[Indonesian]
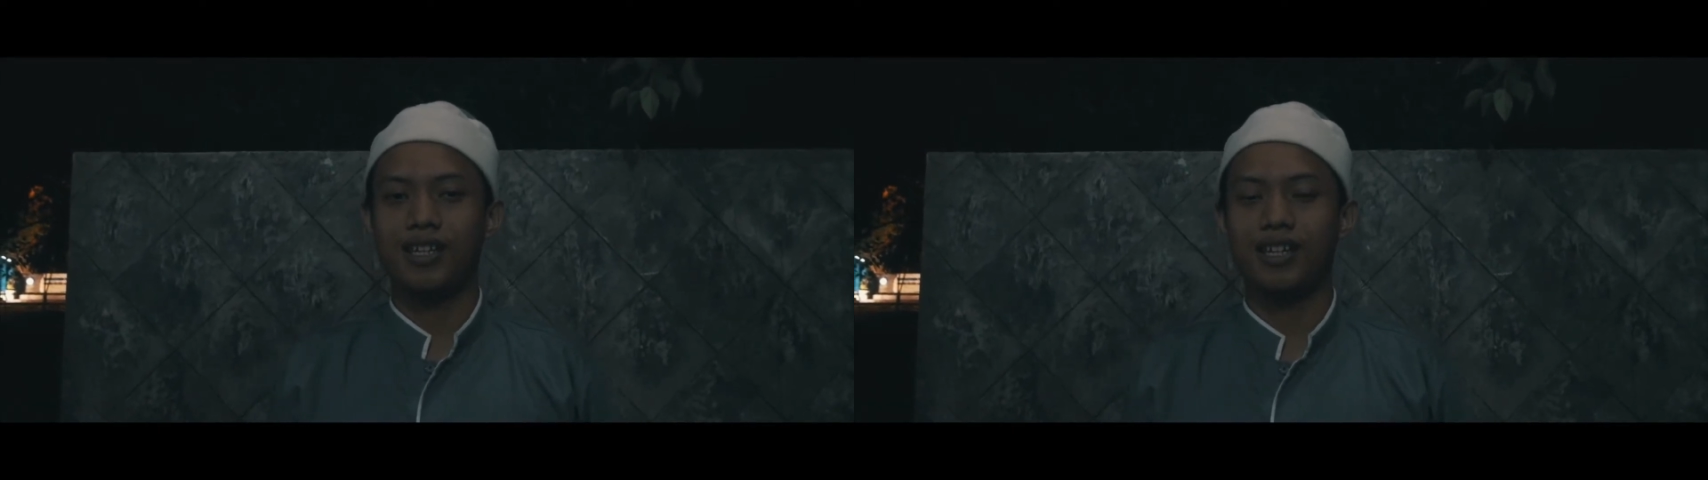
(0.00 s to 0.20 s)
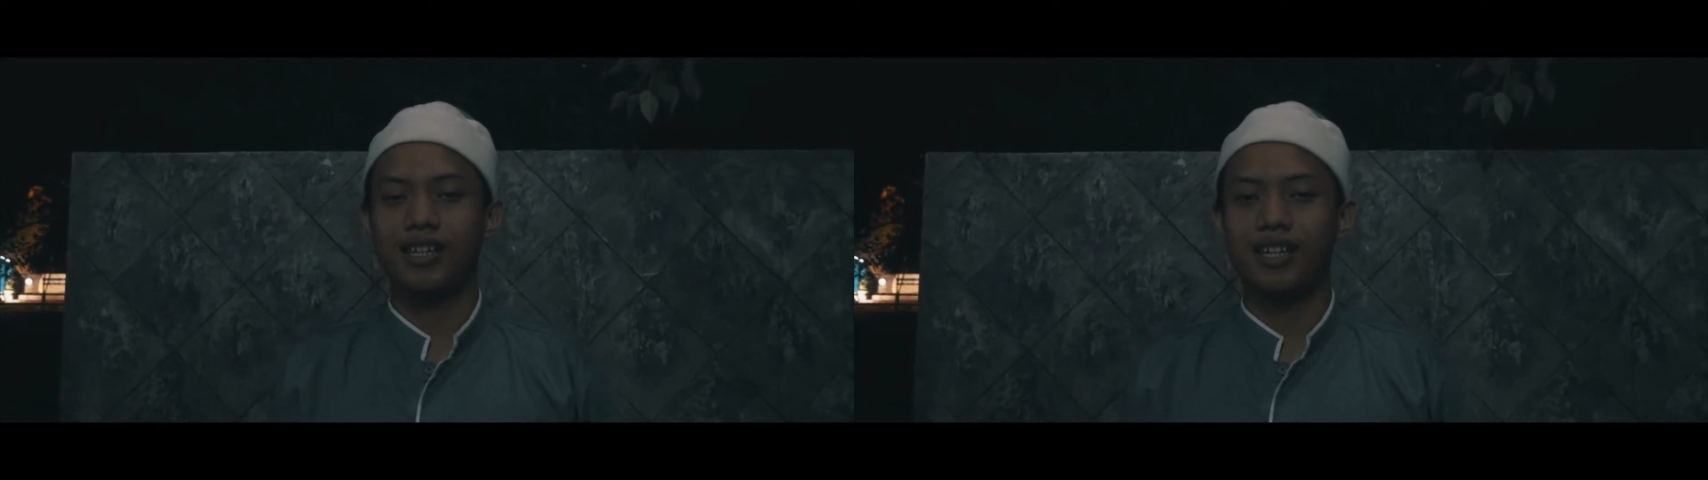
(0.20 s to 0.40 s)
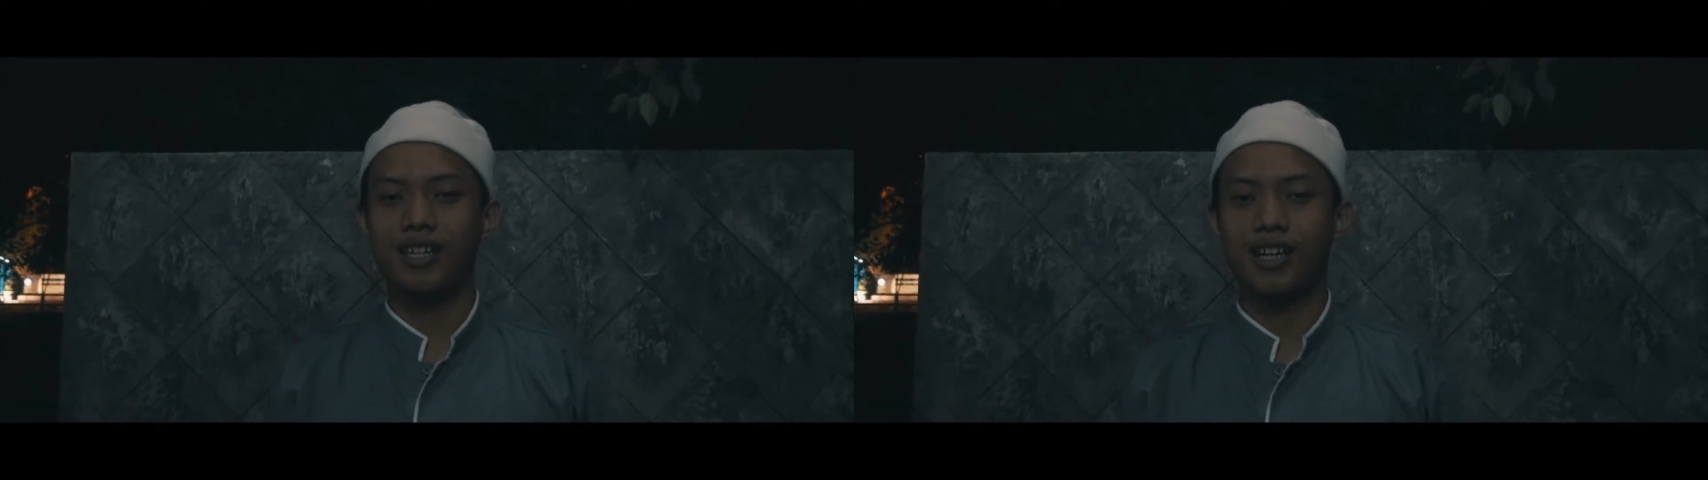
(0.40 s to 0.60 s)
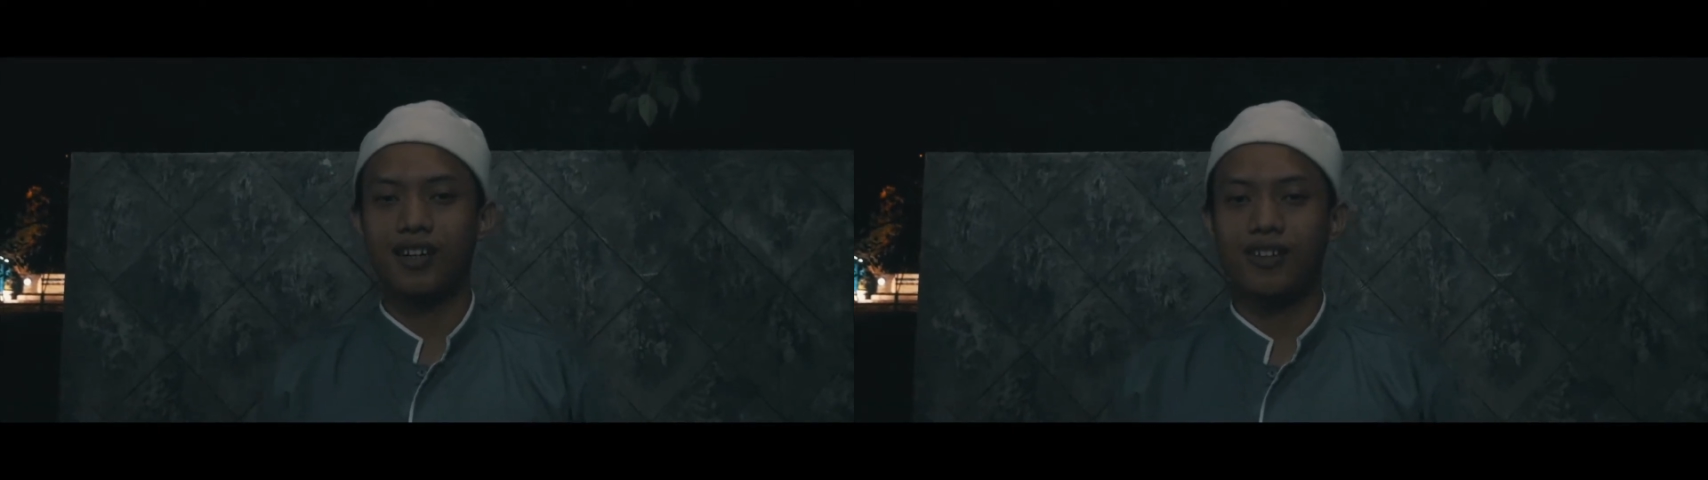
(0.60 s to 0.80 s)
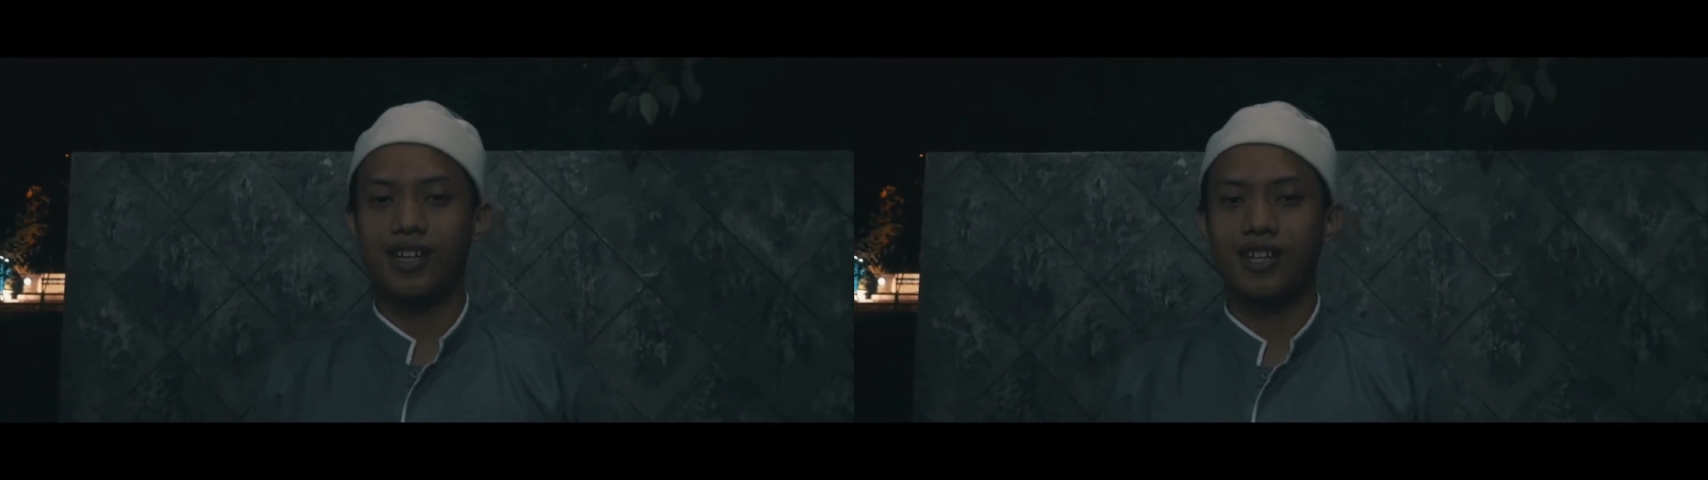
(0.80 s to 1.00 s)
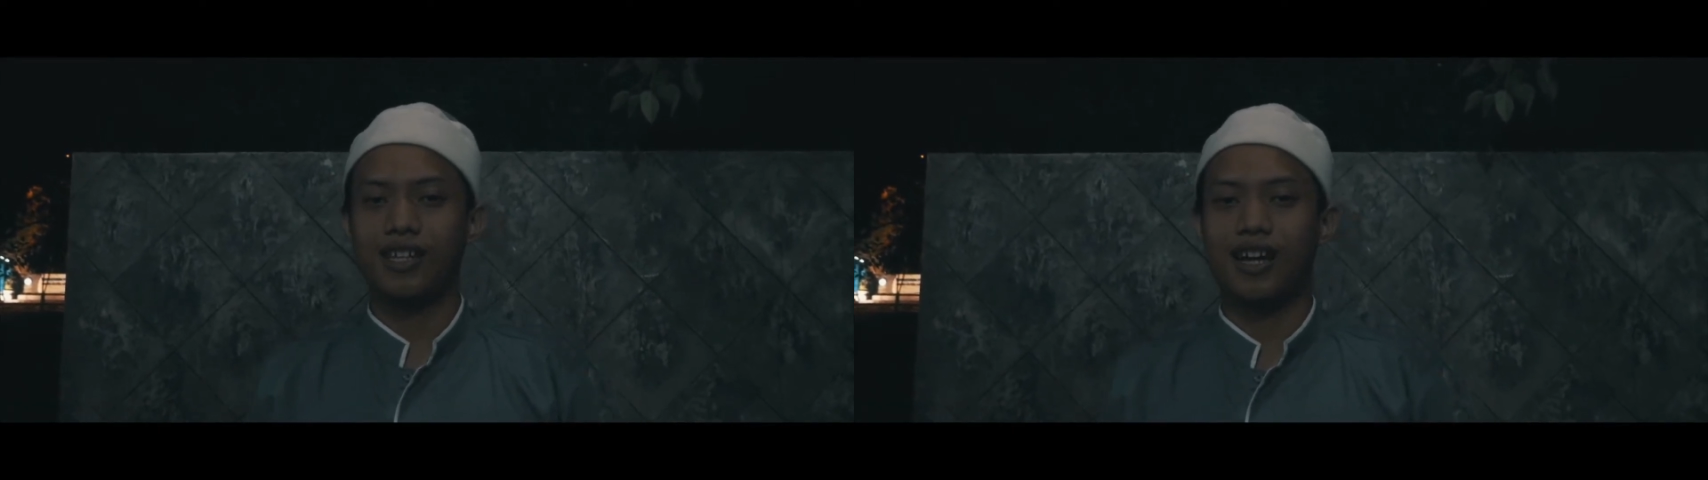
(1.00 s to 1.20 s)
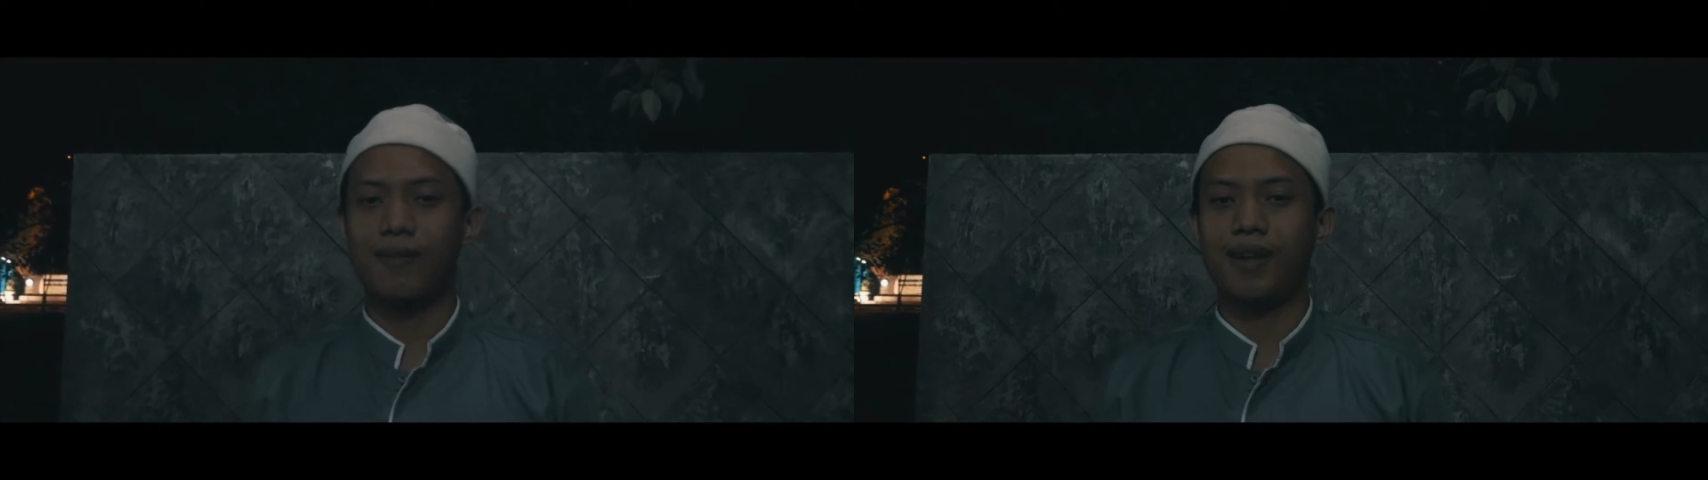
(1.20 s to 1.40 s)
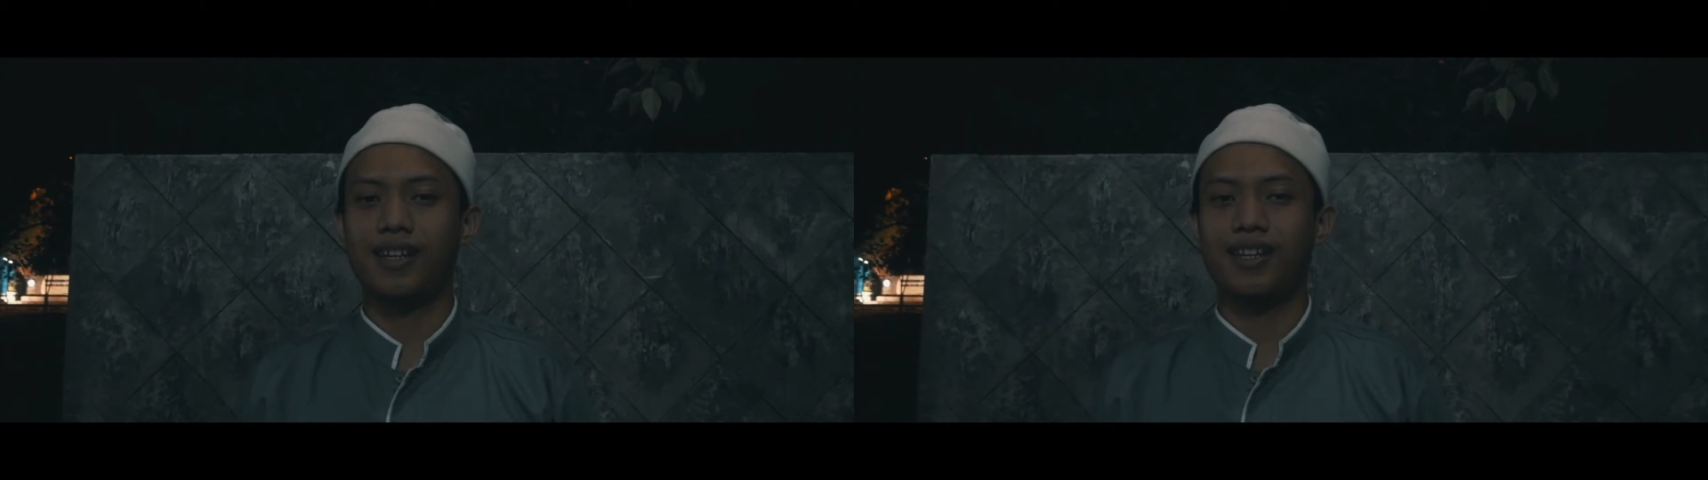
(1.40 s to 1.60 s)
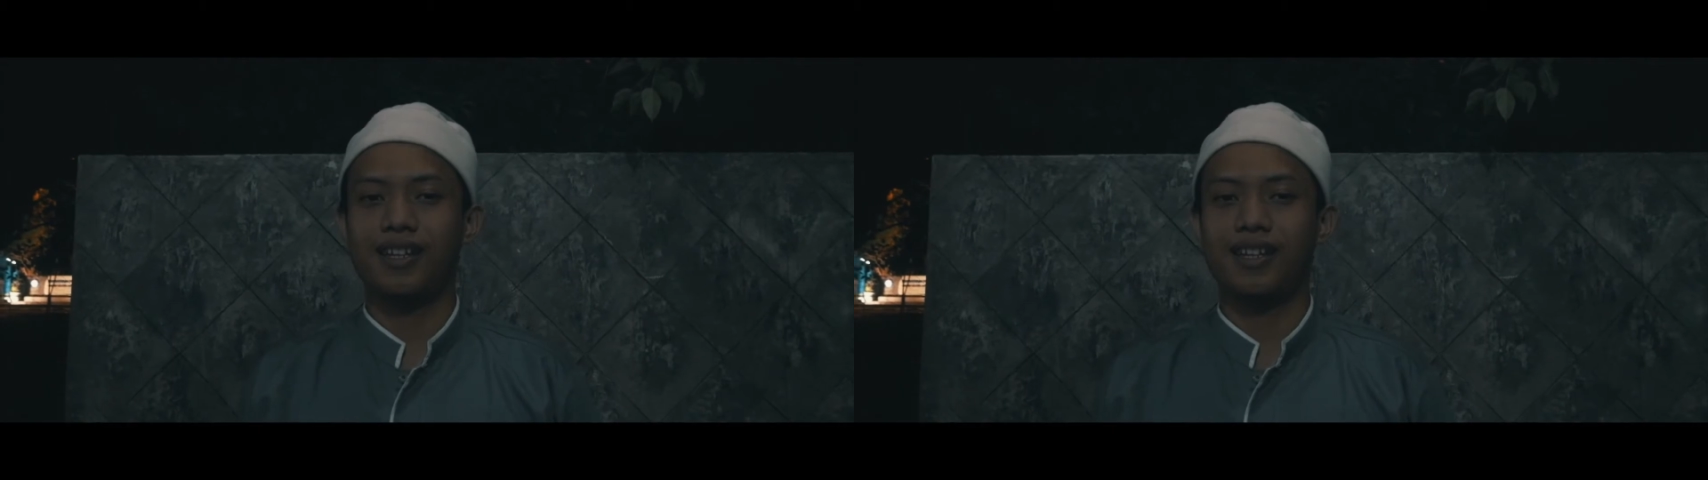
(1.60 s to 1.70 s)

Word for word: yang diadakan oleh Ikamat.